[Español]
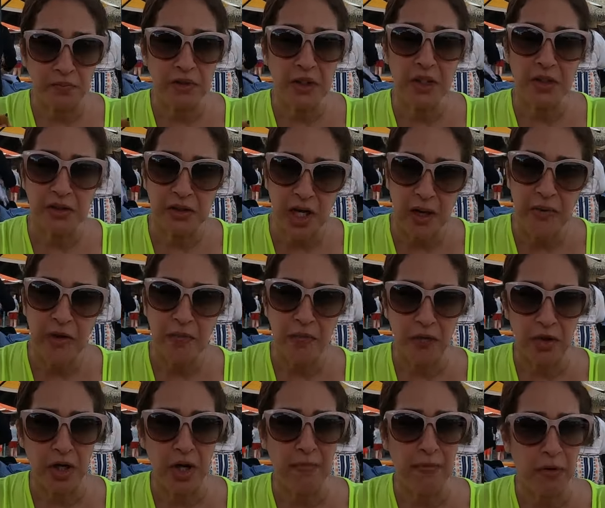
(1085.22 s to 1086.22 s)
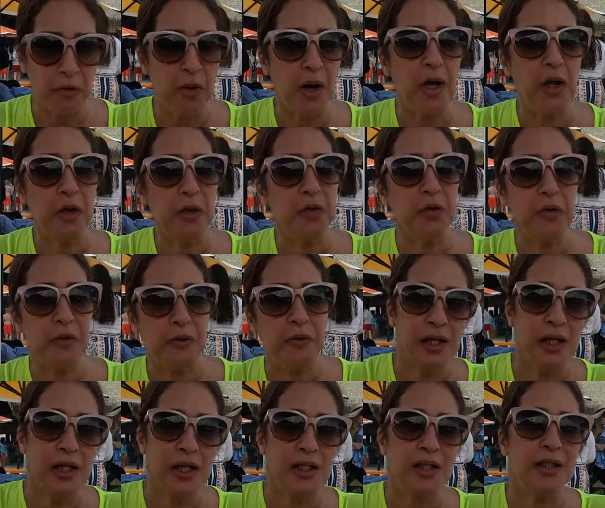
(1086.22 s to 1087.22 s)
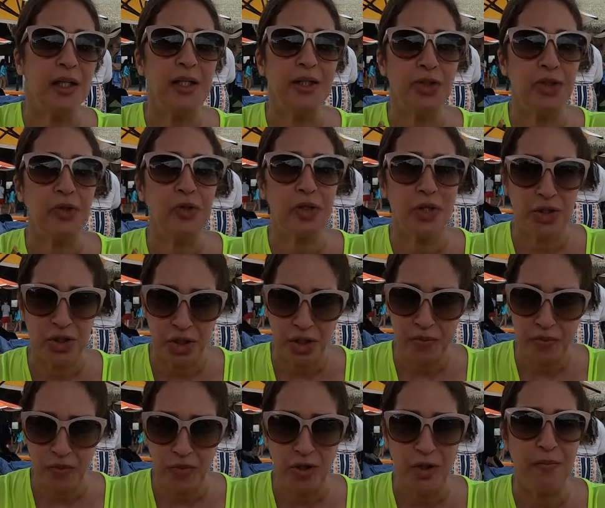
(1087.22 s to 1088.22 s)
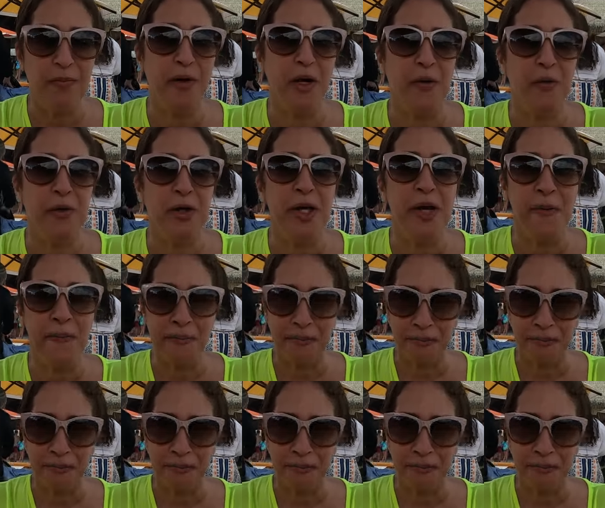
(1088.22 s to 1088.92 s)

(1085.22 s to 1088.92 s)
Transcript: Está bien buena. He probado la galleta de chocolate chip con el brownie.